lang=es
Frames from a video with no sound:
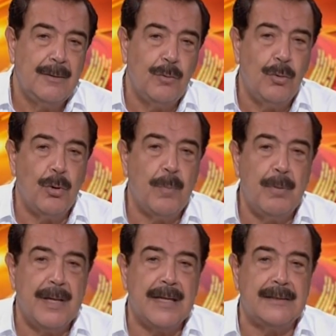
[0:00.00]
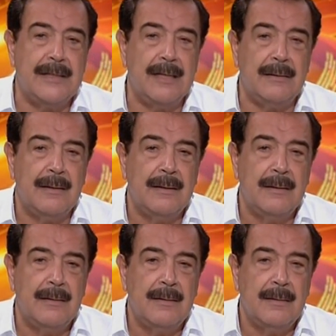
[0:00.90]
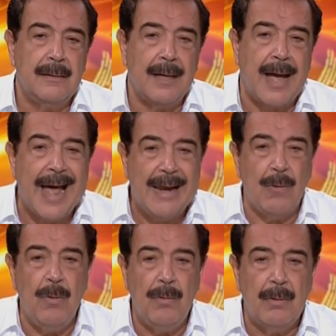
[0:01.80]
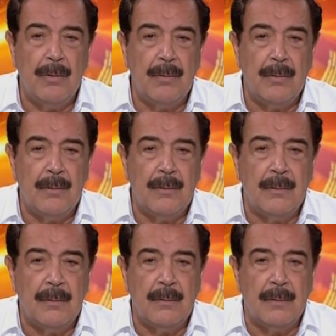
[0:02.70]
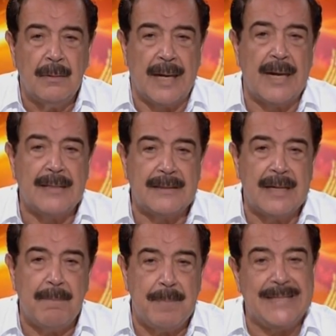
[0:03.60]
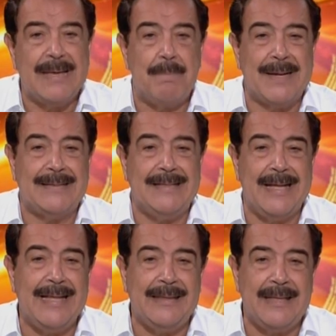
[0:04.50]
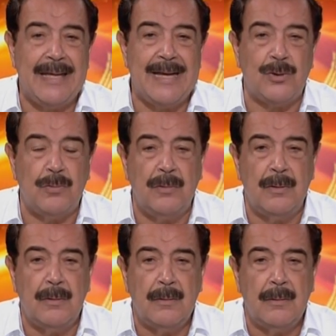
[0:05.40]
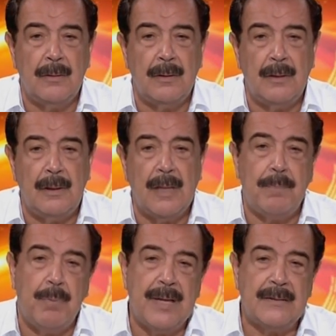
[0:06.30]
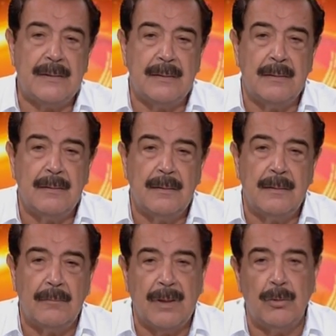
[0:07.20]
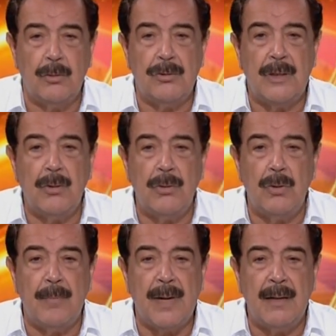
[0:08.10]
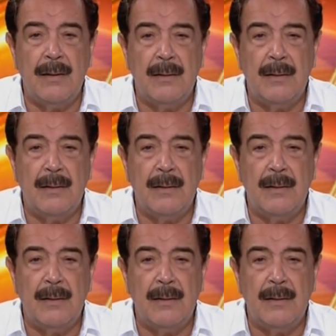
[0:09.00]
Uno no puede decir algo, querer ser vicepresidente de eso y después, cuando no se lo nombra,